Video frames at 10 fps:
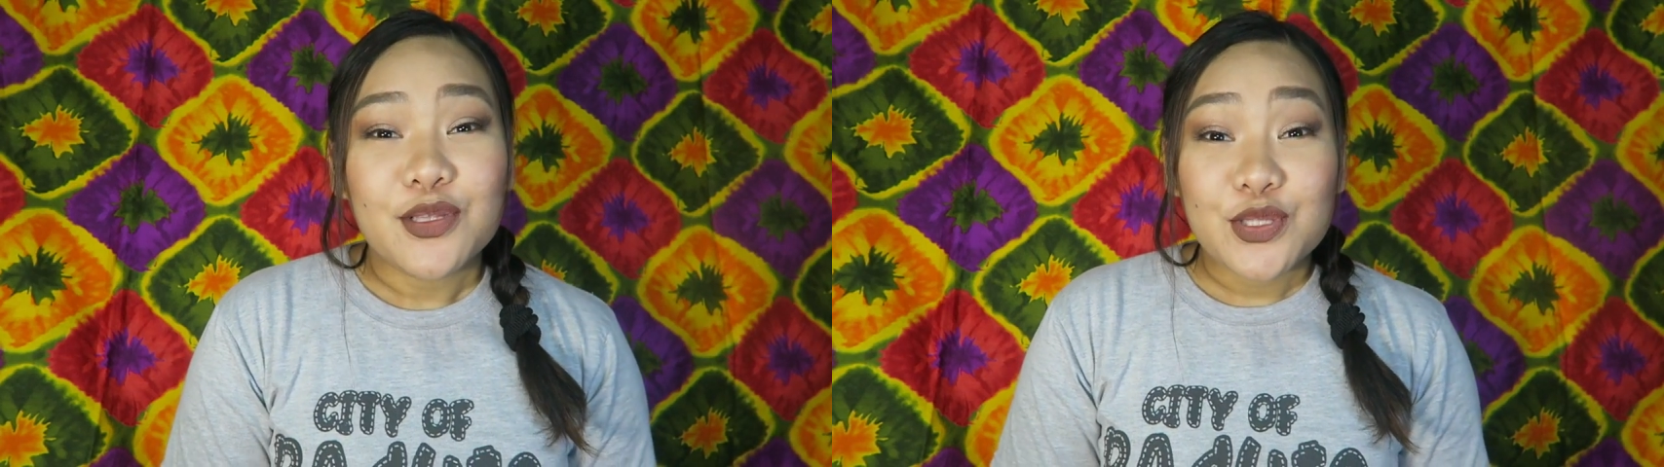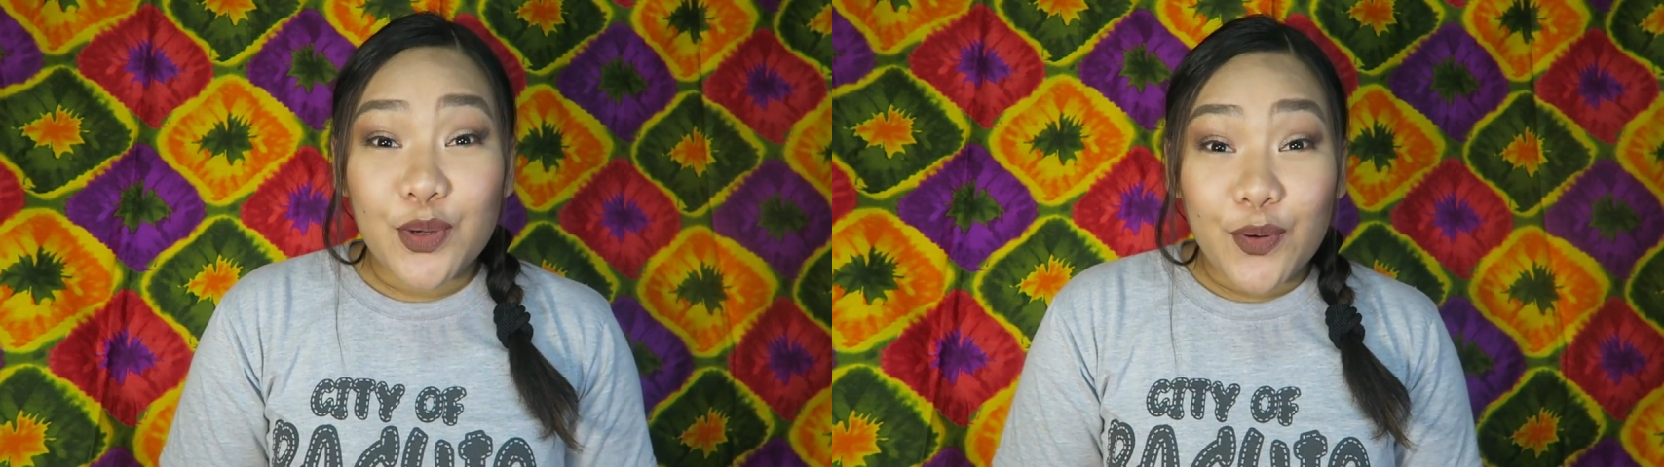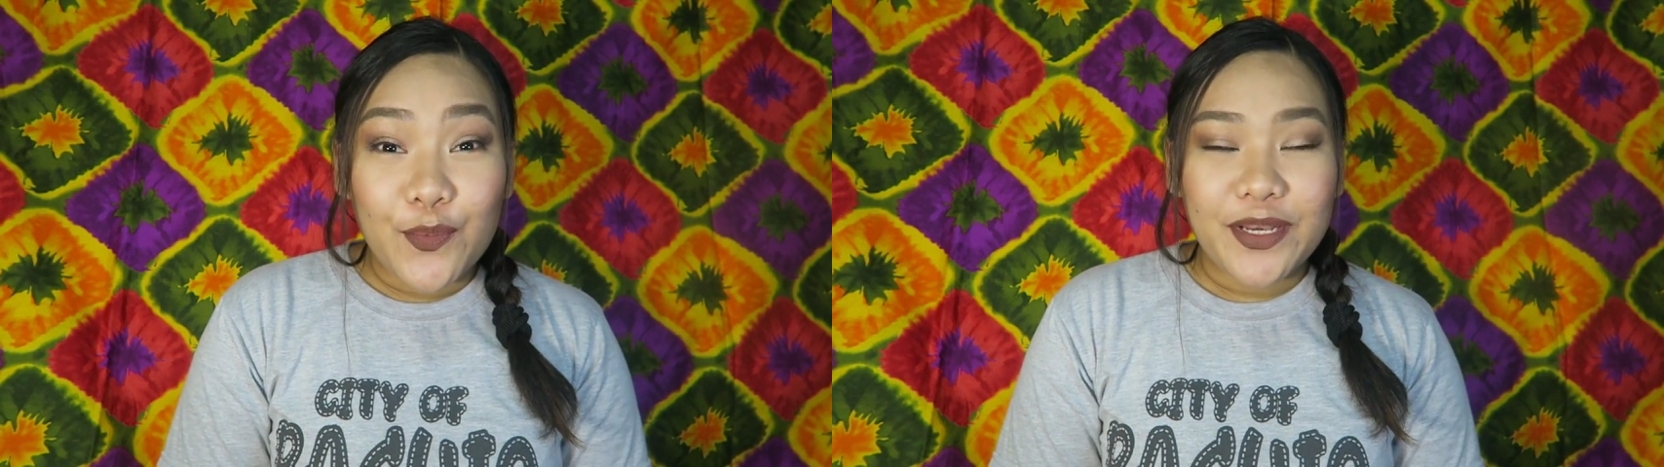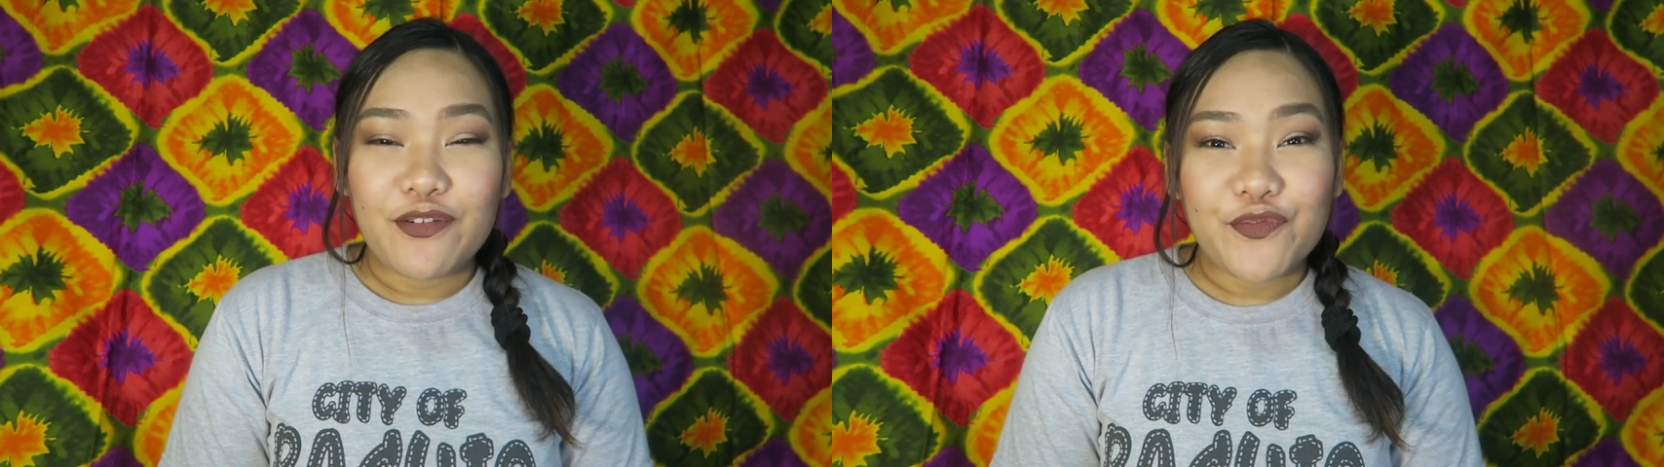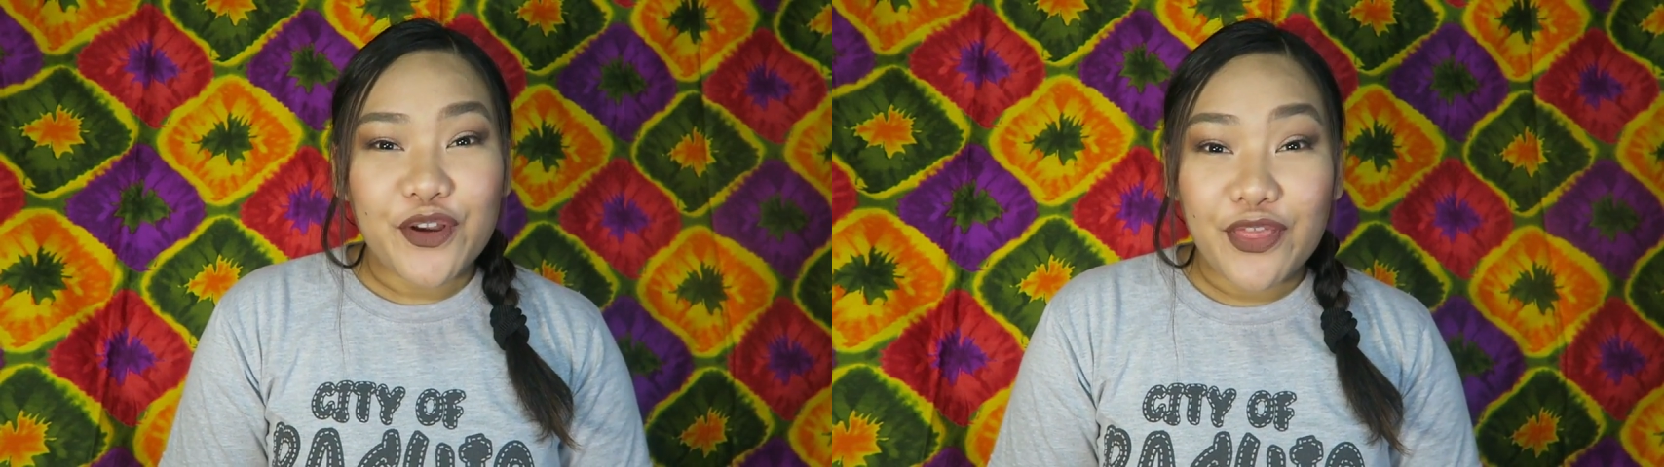So
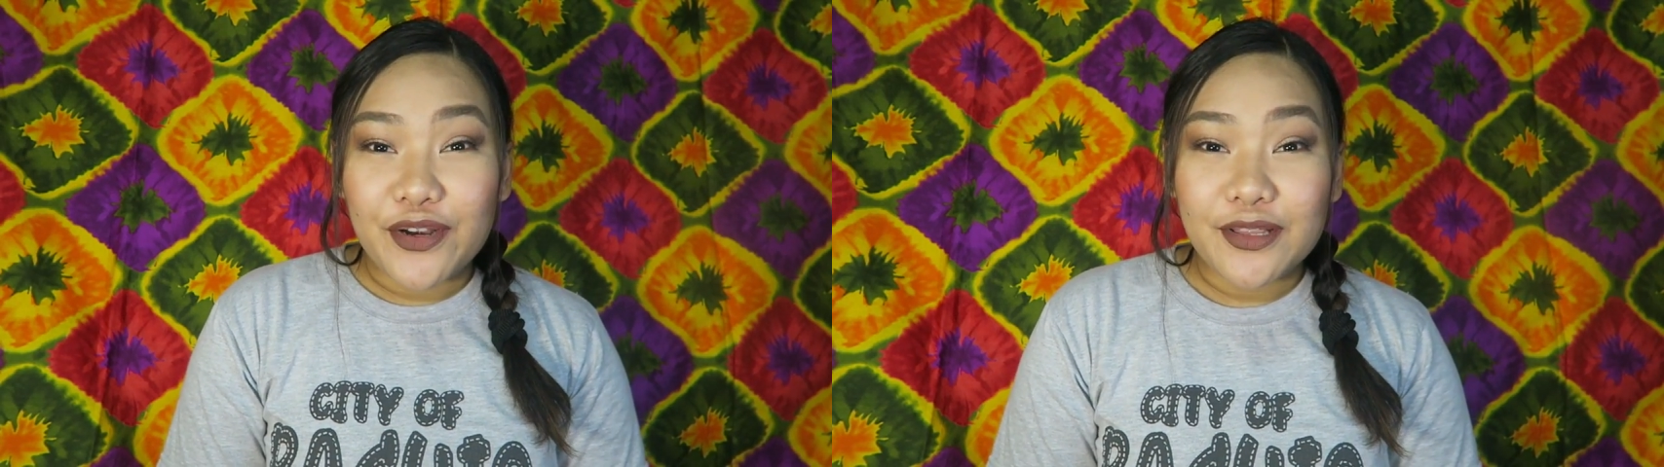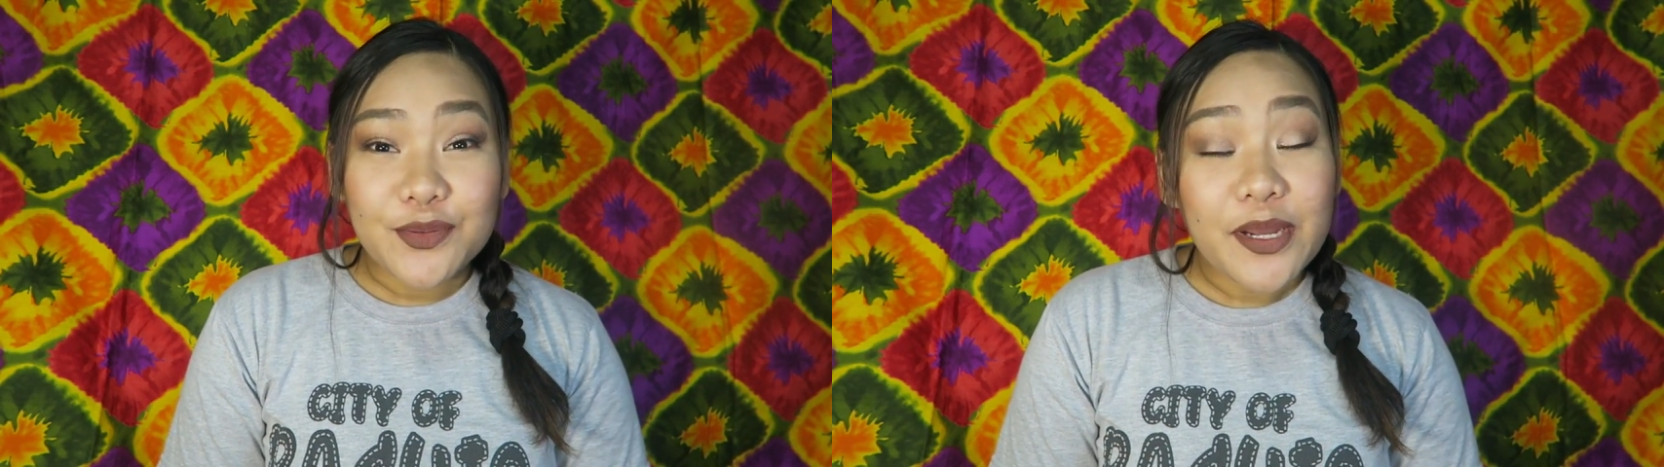without further ado,